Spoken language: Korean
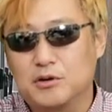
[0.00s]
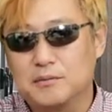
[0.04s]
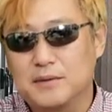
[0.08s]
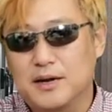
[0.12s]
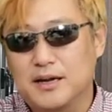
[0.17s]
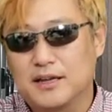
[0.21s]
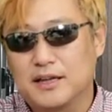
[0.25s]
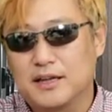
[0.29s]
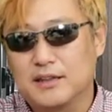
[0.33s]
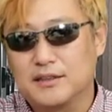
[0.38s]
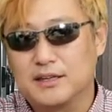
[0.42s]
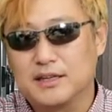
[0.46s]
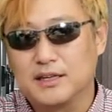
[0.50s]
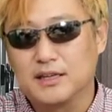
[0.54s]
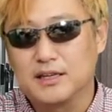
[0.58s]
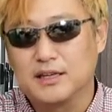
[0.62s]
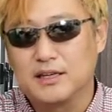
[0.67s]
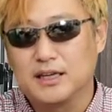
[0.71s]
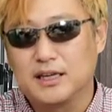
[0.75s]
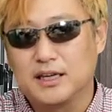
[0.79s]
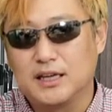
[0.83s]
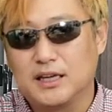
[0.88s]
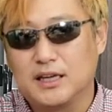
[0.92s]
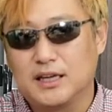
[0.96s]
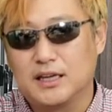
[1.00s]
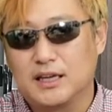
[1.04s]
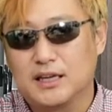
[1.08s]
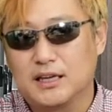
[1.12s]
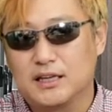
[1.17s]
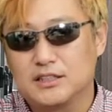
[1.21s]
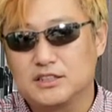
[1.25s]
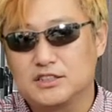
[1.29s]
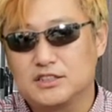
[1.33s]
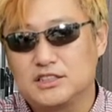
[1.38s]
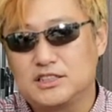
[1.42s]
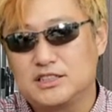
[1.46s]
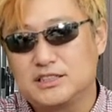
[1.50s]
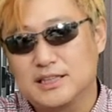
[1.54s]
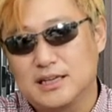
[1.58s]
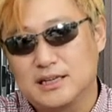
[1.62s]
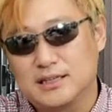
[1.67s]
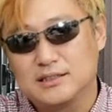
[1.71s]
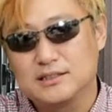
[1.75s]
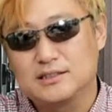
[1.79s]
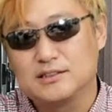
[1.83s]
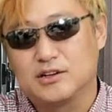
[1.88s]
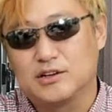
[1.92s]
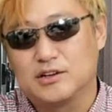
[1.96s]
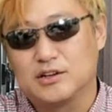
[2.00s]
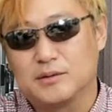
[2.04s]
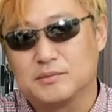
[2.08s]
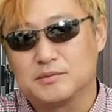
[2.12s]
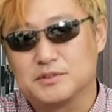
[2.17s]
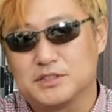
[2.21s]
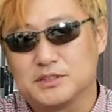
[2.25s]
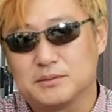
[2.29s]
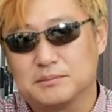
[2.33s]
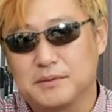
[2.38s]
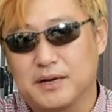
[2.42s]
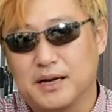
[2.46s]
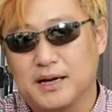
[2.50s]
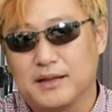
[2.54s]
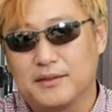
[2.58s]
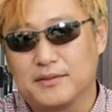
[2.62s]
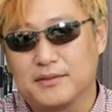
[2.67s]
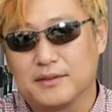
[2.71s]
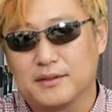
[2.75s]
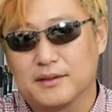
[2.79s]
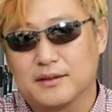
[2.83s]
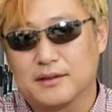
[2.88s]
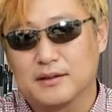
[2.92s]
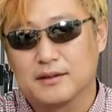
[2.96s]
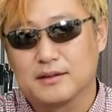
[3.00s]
마케팅이 시작은 어렵지만